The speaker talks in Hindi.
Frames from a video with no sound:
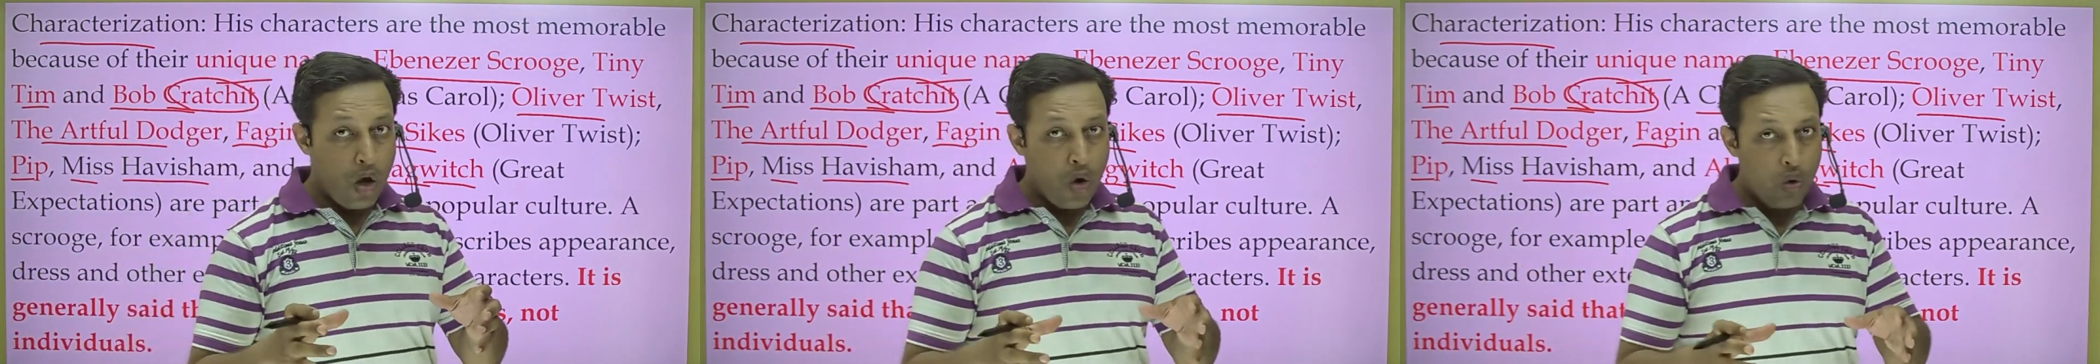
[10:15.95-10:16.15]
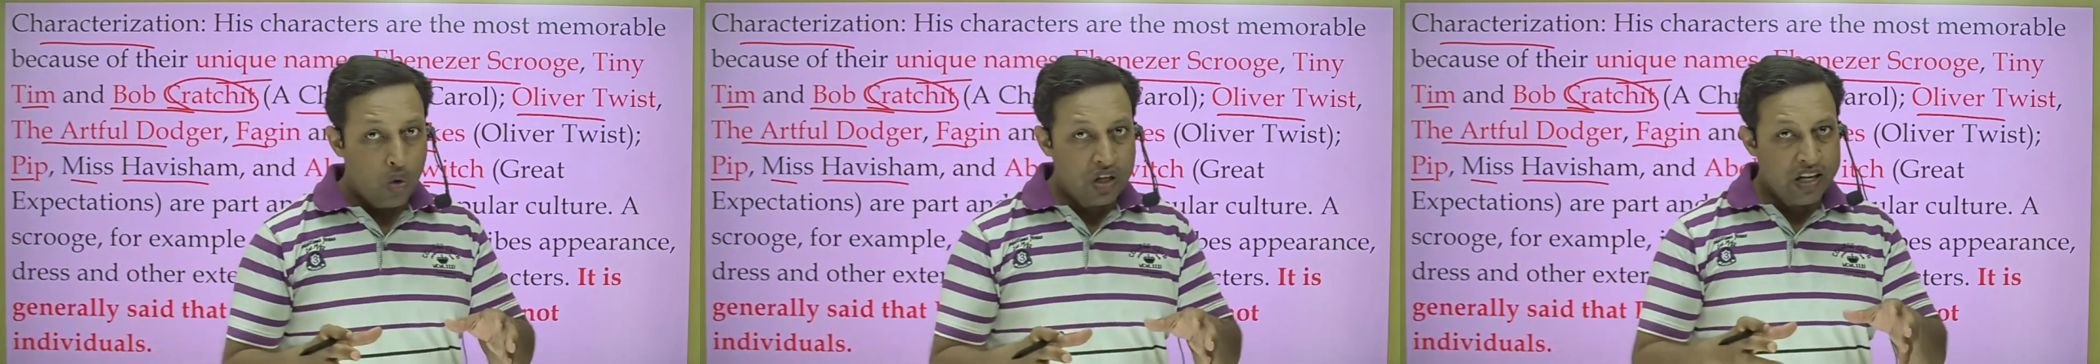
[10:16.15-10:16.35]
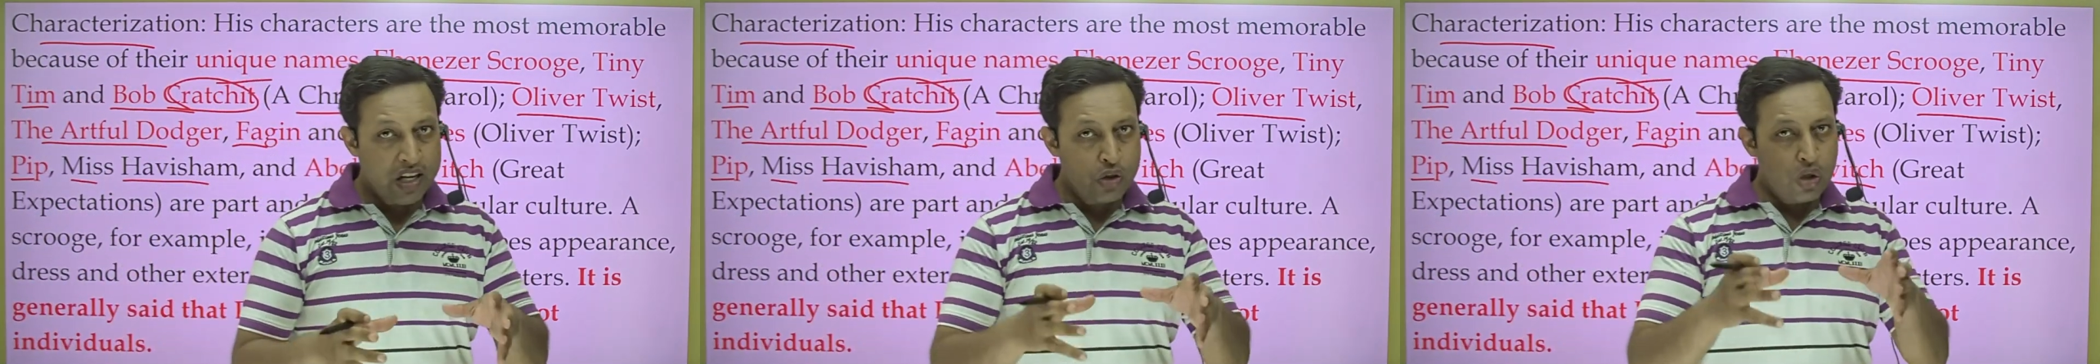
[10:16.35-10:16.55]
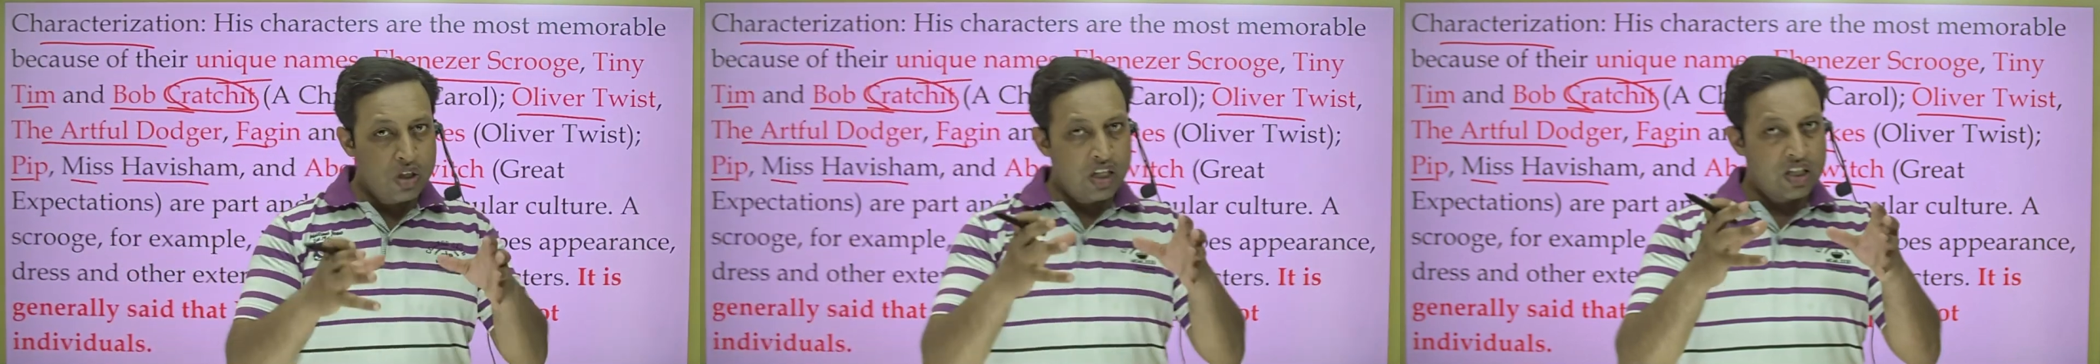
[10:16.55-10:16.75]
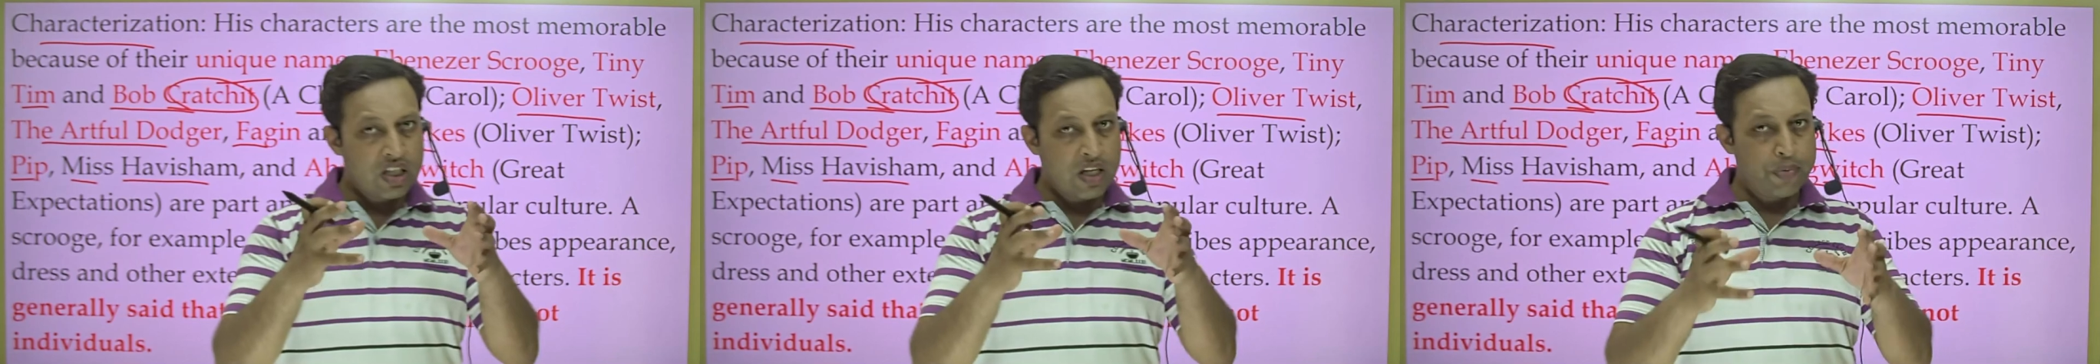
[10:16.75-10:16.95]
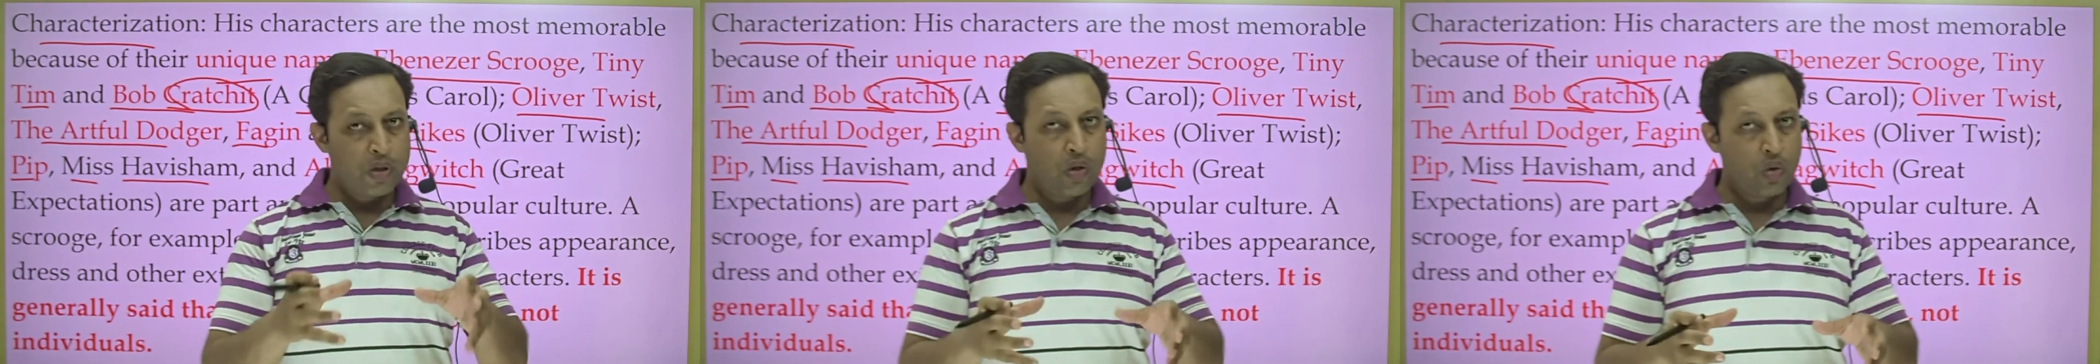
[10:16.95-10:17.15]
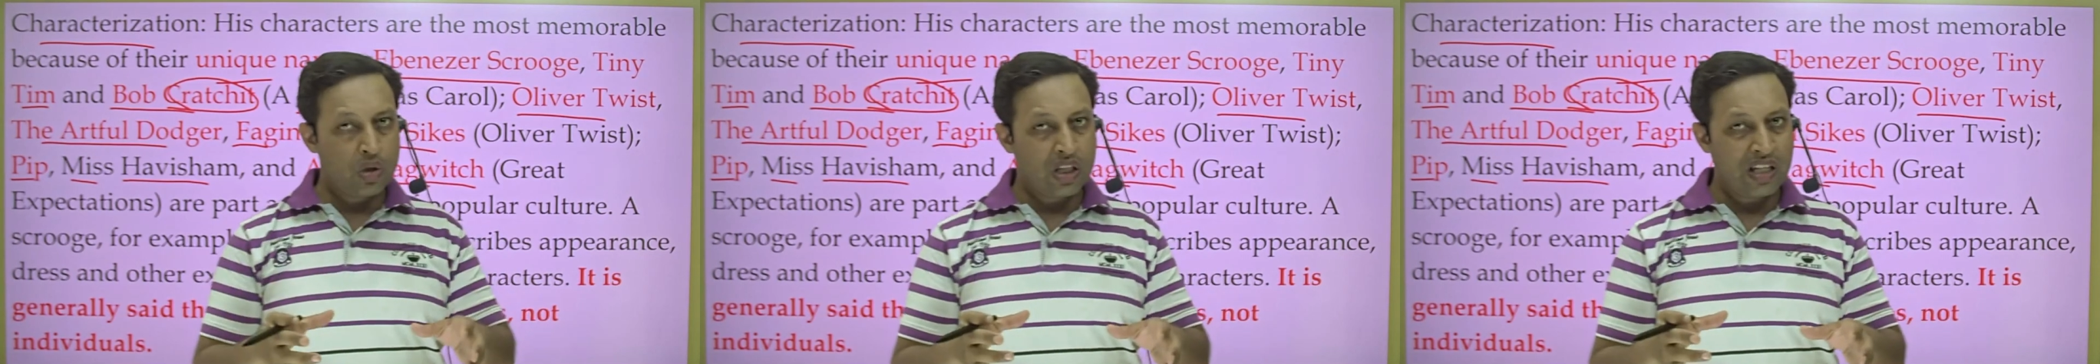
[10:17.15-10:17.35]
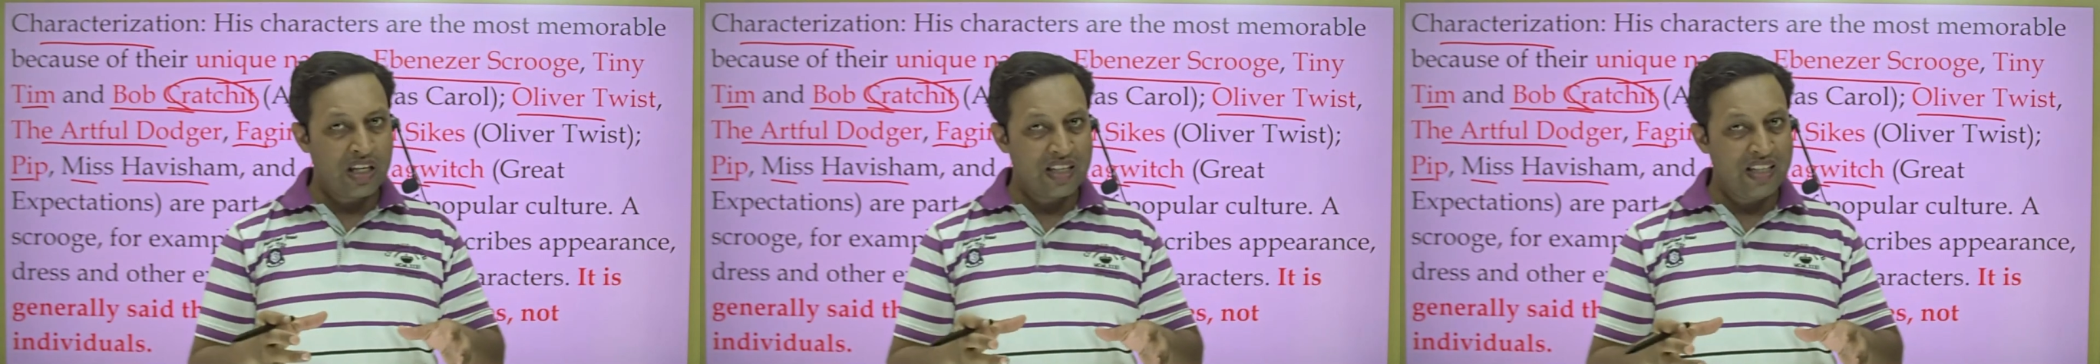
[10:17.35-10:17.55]
उनका जो डिस्क्रिप्शन होता
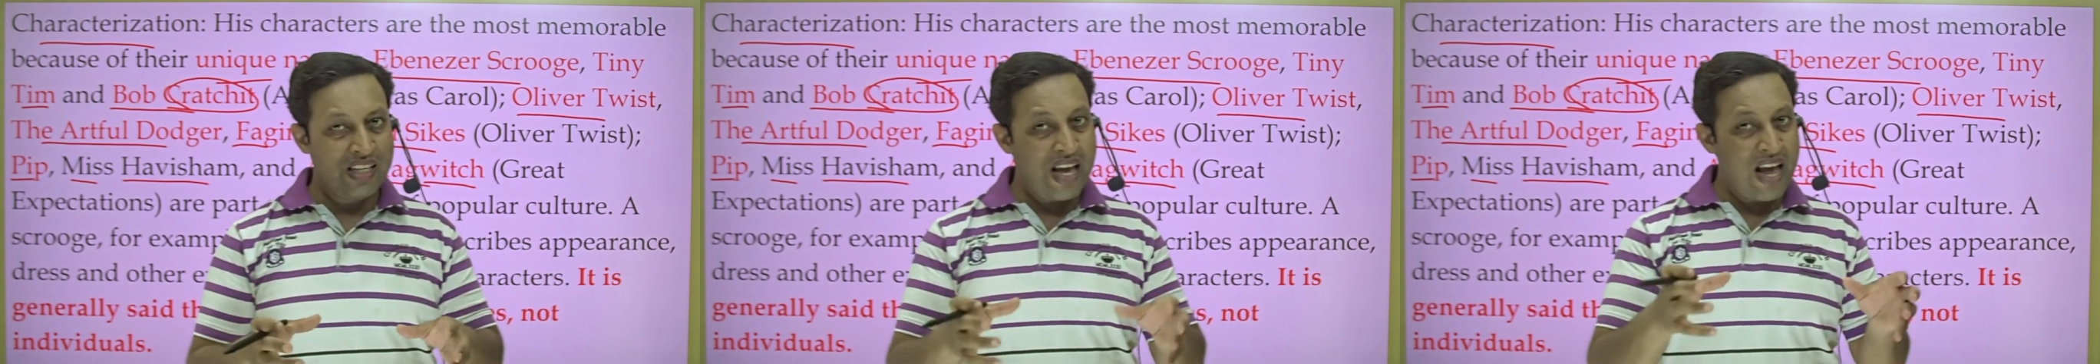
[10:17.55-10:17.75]
था कि ये